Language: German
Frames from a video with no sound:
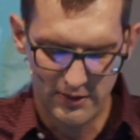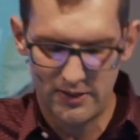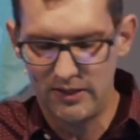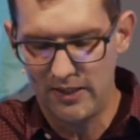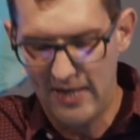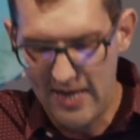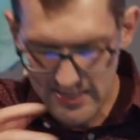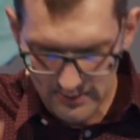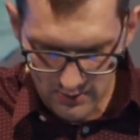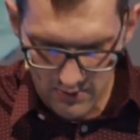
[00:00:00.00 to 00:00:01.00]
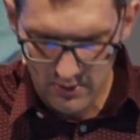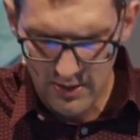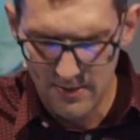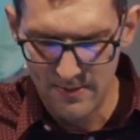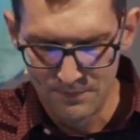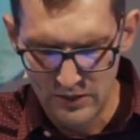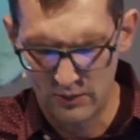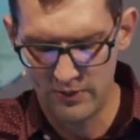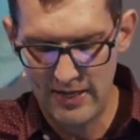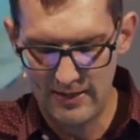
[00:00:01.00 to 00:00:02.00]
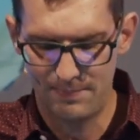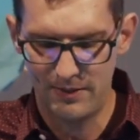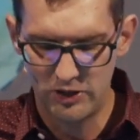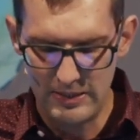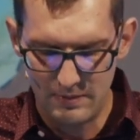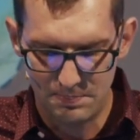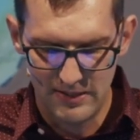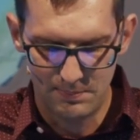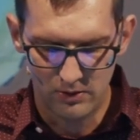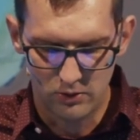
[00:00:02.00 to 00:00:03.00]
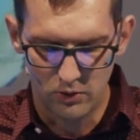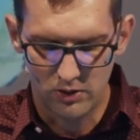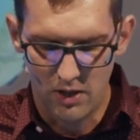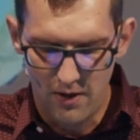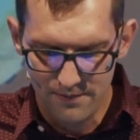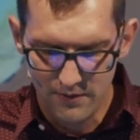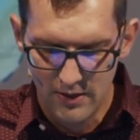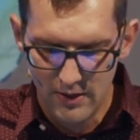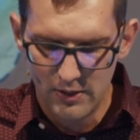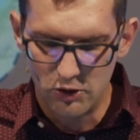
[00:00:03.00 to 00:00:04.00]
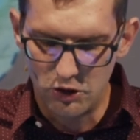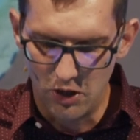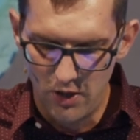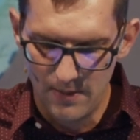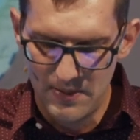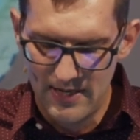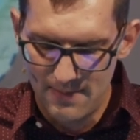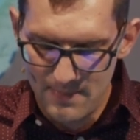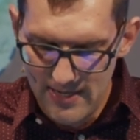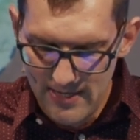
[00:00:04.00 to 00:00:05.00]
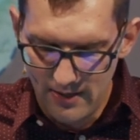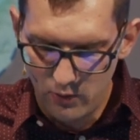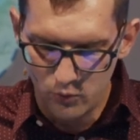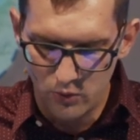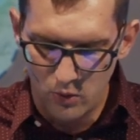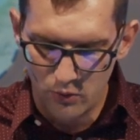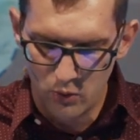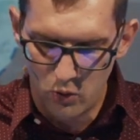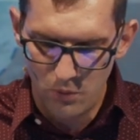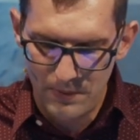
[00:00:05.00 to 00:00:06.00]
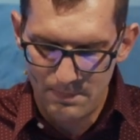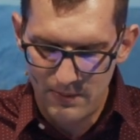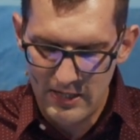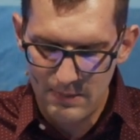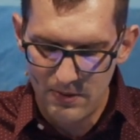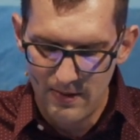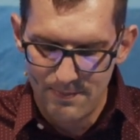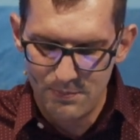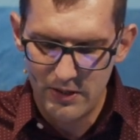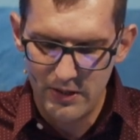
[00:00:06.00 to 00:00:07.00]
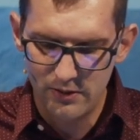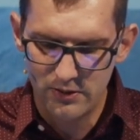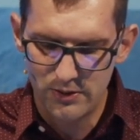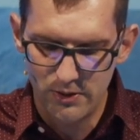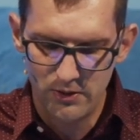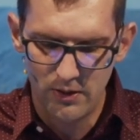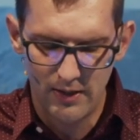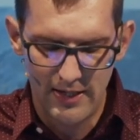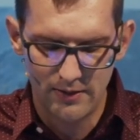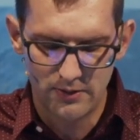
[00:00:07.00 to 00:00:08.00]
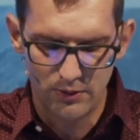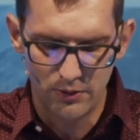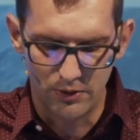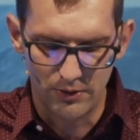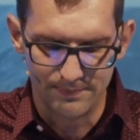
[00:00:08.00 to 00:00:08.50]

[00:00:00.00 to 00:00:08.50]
die sind dort hergegangen und er beschreibt die Bibel, doch dann starb Elimelech und Nomi blieb mit ihren Söhnen allein zurück.